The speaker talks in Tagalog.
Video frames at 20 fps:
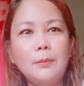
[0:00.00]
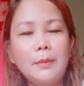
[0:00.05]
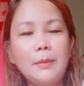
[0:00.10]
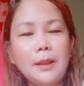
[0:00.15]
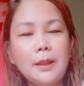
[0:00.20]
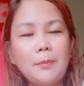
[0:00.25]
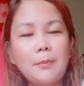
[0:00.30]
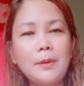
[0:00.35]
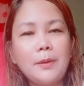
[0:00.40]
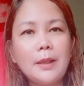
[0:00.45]
May
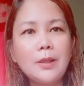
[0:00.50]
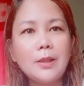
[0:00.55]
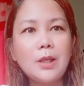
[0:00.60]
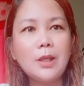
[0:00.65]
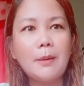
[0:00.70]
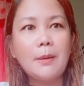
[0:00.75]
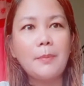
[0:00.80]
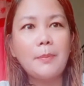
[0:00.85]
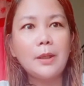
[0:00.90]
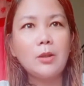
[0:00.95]
copyright
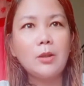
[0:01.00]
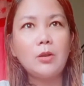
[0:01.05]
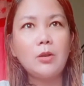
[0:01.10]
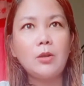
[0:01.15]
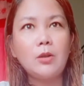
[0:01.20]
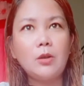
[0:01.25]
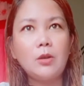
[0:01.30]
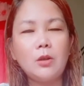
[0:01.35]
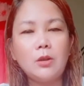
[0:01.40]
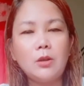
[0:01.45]
siya,
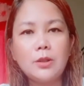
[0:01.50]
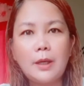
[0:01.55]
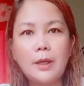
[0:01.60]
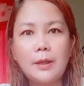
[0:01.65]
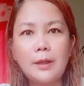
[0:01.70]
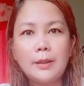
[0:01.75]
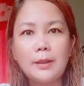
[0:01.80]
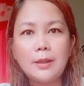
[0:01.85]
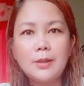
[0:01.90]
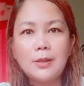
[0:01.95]
pero
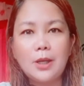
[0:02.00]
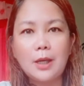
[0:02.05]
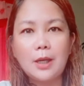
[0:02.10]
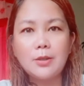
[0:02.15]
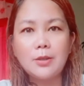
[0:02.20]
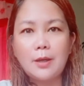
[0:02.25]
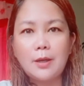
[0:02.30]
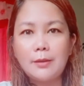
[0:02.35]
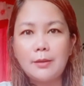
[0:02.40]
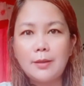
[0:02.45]
sharing siya.
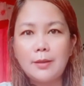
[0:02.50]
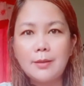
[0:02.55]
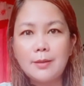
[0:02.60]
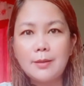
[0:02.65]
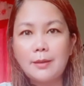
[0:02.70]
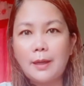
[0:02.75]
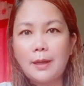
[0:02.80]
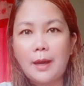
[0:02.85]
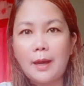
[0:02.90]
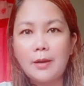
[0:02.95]
Sharing
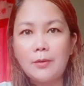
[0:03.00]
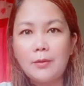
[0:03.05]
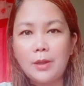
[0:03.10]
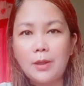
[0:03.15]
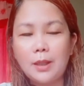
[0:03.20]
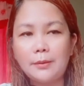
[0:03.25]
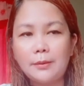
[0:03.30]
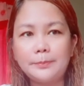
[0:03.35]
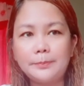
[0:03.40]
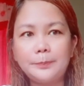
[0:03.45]
is
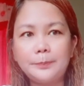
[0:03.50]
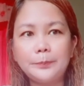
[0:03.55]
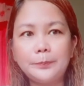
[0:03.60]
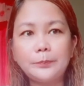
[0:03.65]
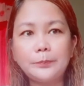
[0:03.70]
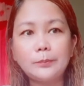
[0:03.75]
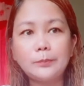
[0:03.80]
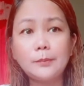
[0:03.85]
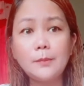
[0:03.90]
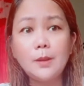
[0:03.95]
caring.
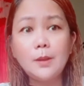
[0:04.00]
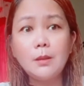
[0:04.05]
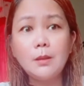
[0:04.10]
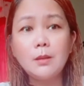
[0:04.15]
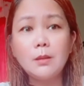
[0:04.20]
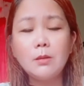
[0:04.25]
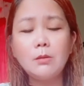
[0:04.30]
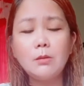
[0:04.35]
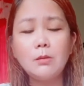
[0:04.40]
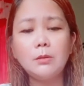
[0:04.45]

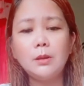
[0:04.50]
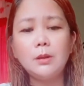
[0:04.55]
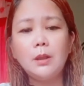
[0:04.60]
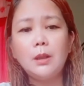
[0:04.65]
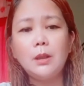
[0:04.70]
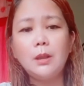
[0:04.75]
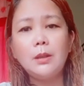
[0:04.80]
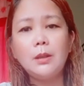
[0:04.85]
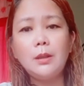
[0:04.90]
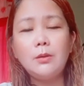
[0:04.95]
So,
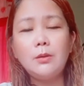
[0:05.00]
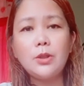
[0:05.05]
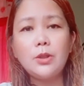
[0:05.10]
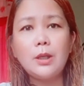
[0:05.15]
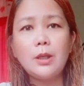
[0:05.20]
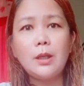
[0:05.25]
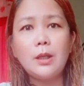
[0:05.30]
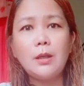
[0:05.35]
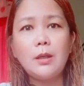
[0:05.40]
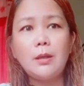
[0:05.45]
hindi ko
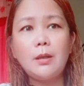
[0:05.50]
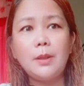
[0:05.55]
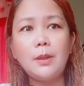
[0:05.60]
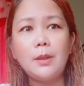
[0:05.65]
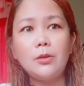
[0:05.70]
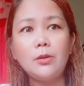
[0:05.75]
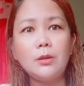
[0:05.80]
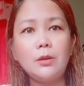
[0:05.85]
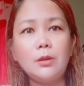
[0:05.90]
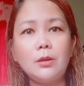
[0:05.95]
siya
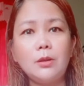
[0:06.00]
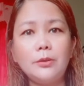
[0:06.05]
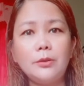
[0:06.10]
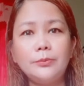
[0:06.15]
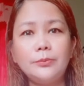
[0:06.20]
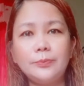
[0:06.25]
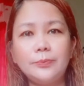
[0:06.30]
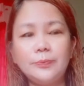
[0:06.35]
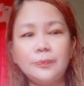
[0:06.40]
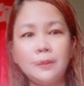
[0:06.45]
minute, no?
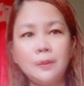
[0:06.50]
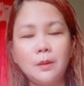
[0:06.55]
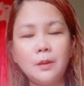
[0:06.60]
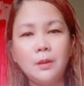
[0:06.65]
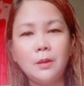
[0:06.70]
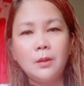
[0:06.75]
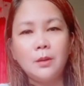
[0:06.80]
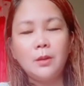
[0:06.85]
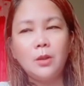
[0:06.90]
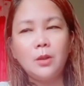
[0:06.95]

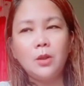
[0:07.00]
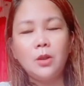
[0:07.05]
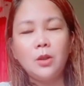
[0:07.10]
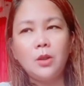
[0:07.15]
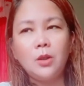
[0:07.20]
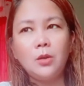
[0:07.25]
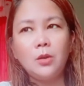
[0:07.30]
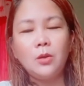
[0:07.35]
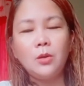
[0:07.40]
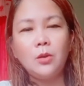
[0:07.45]

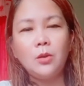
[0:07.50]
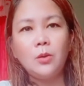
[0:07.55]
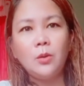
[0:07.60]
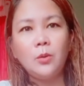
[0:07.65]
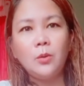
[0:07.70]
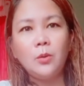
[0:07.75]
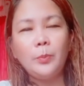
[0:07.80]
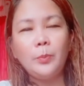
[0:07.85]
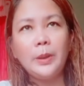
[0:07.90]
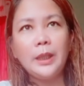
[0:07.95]

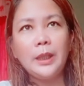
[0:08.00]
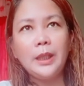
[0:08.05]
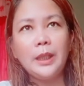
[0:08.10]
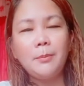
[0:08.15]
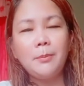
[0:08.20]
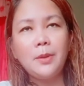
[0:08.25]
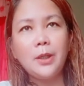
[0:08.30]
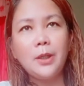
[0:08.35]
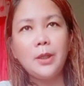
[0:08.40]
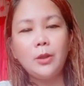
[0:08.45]
Nung
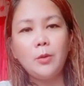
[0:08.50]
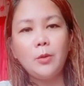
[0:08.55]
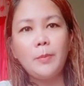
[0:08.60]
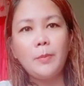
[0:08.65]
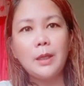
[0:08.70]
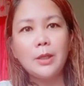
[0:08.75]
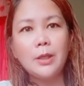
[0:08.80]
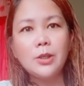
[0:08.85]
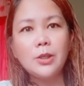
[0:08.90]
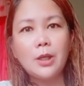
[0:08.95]
pin-premiere ko
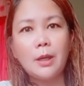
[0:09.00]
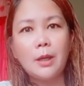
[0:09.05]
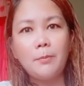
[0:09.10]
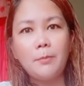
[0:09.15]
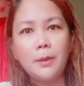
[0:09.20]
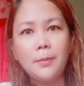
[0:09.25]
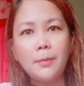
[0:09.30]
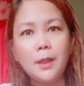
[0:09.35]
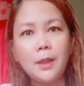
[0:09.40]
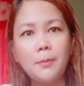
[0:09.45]
pa lang siya,
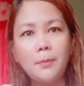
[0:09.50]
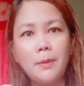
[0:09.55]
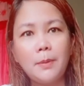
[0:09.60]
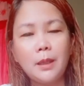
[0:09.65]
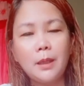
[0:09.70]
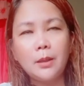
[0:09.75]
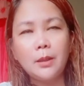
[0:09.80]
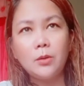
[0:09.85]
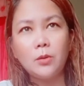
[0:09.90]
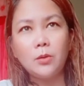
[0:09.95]
premiere pa
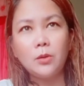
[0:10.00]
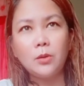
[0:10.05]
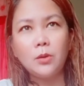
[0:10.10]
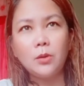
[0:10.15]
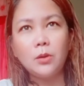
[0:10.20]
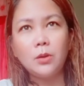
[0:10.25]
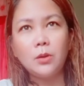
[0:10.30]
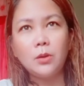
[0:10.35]
lang yun,